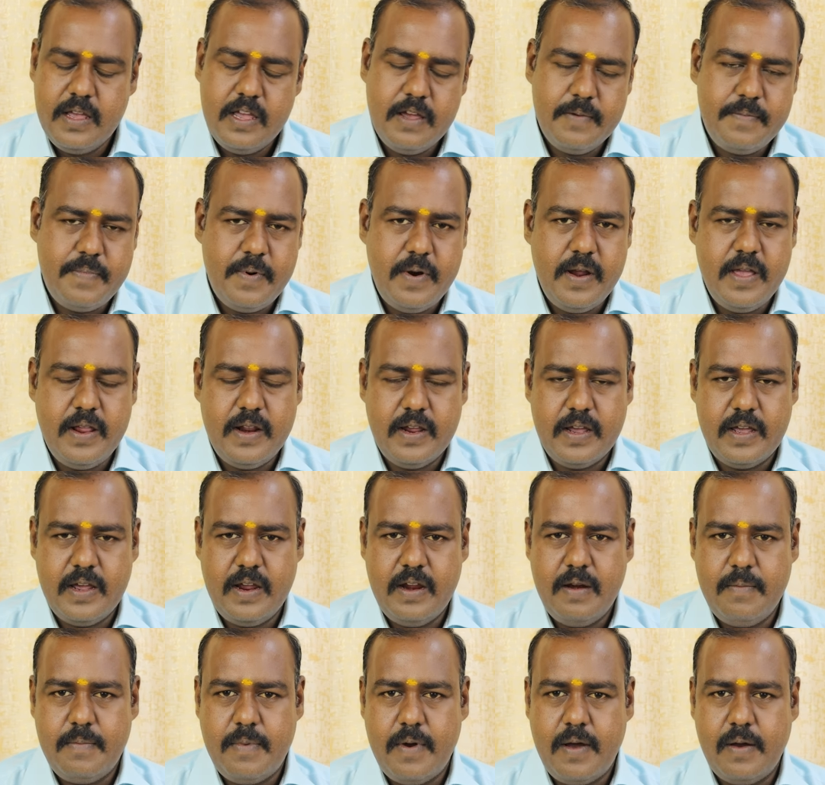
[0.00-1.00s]
எப்படி
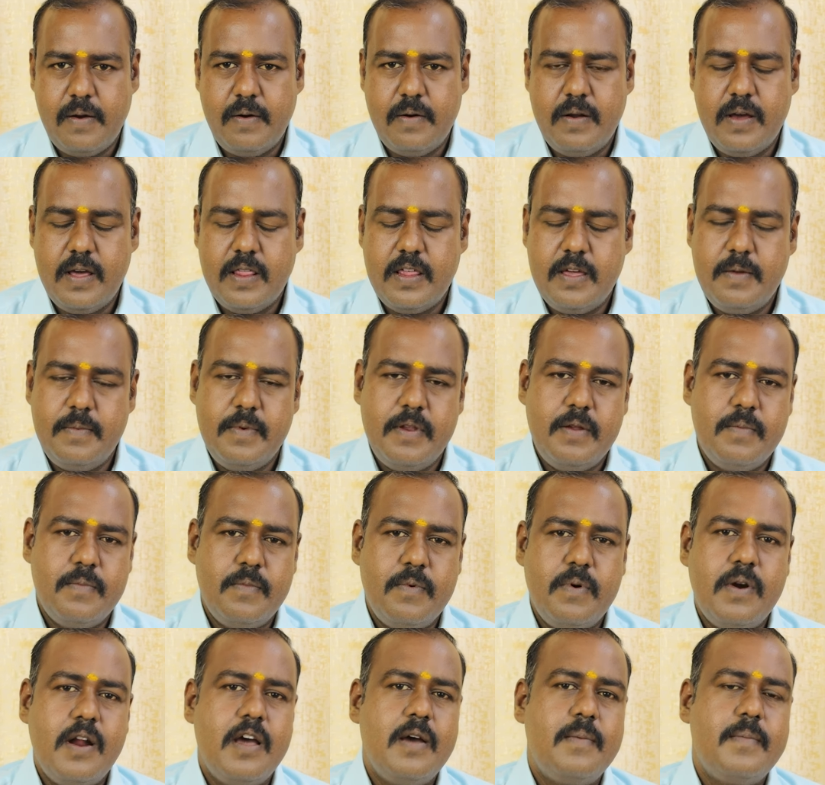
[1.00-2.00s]
இருக்குதுன்னு பார்க்கணும் அதேமாரி
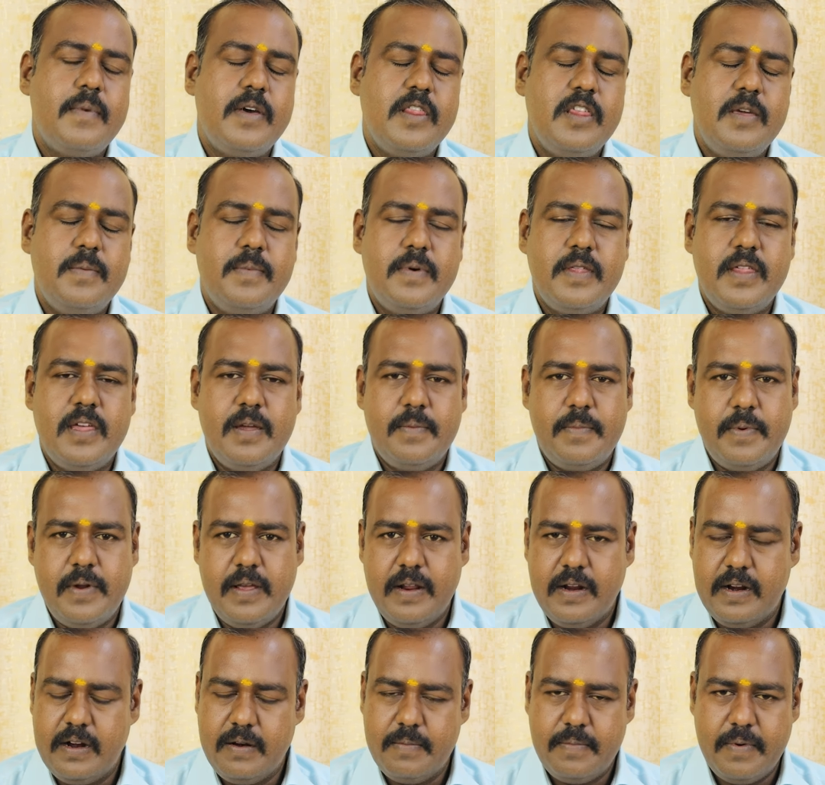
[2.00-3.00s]
மூணாம் அதிபதி எப்படி
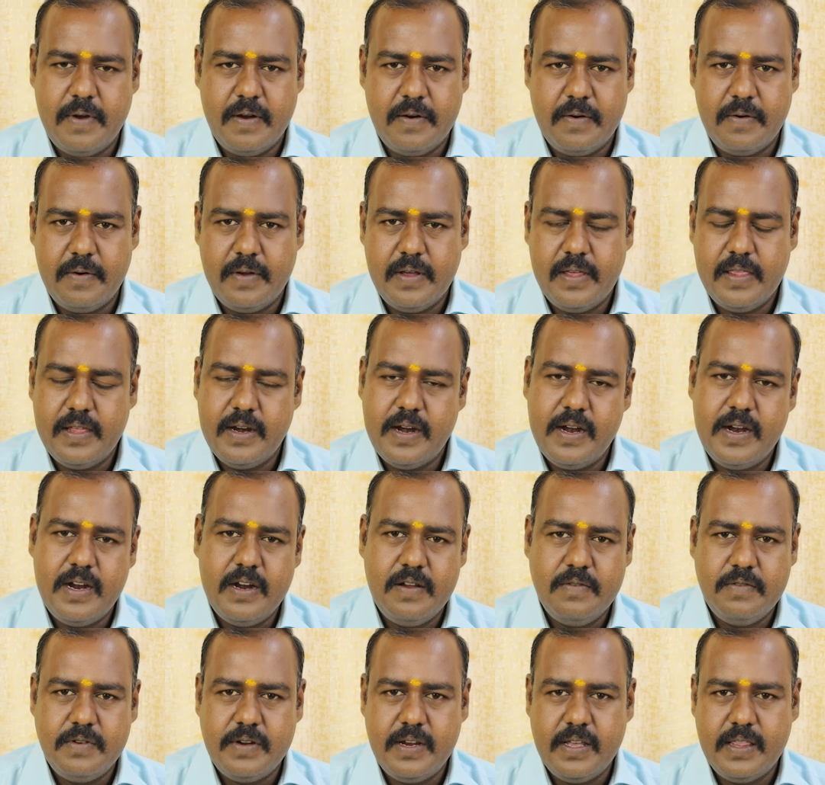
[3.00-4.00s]
இருக்குதுன்னு பார்க்கணும் இது
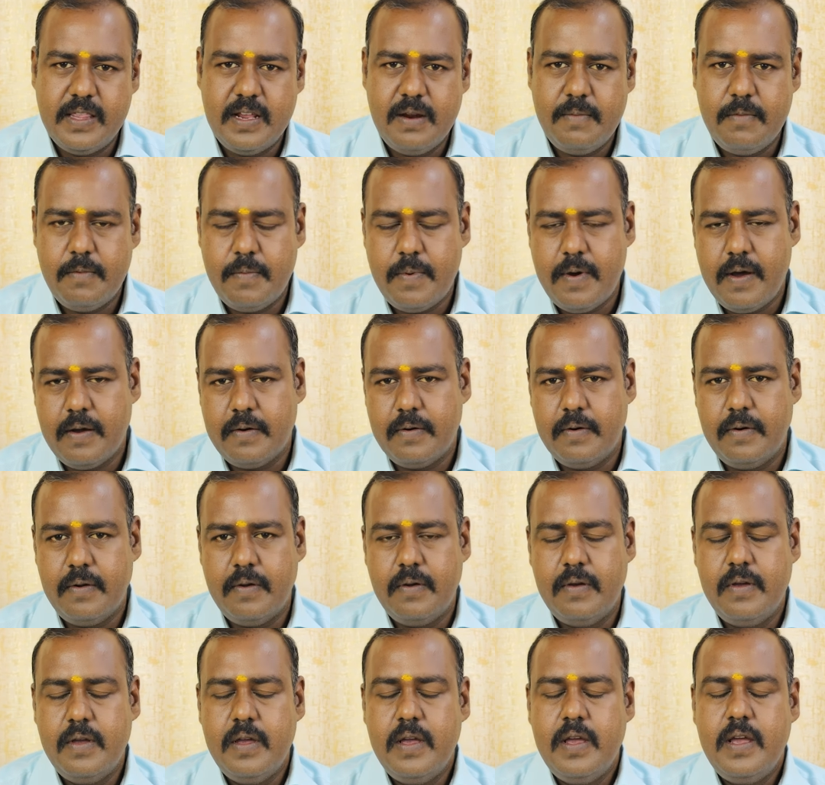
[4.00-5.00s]
ரெண்டு விஷயத்தை நம்ம
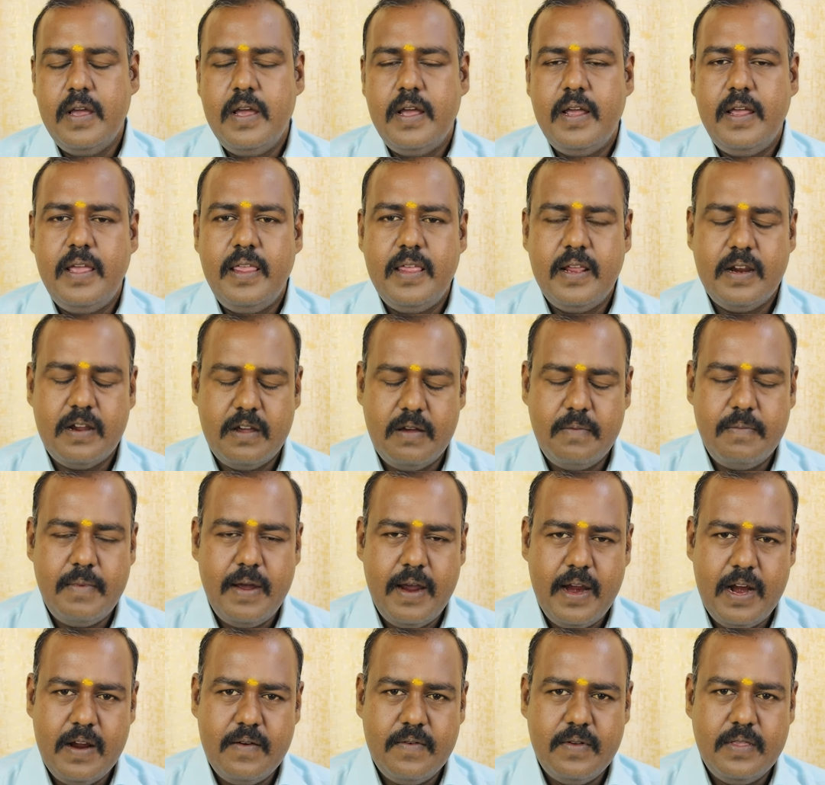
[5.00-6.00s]
பார்க்கணும் இதற்கு
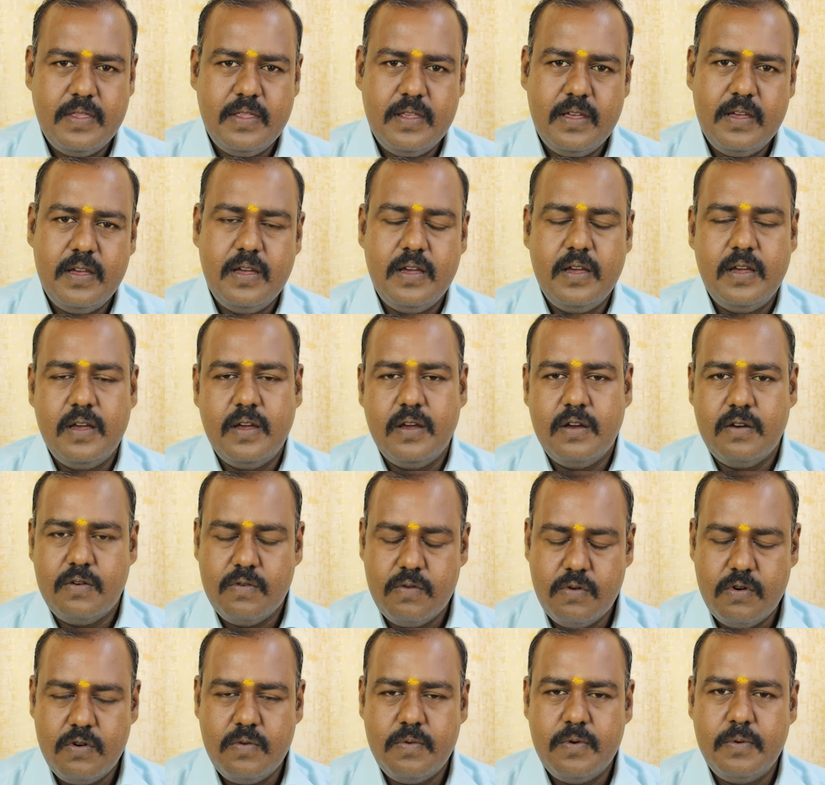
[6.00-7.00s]
மேலே வந்து
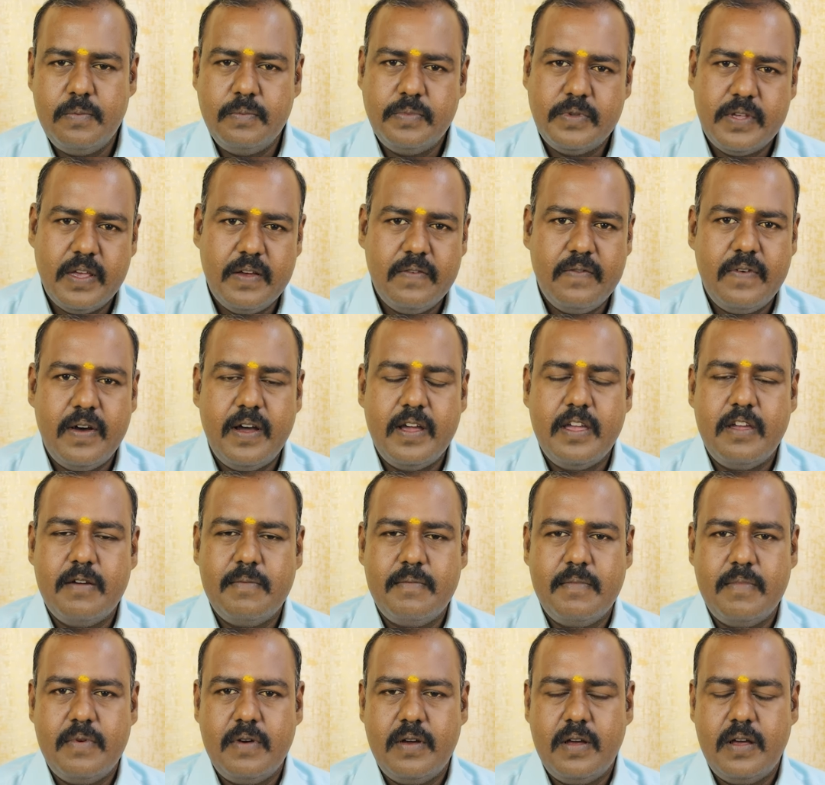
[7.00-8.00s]
குருவும் செவ்வாயும்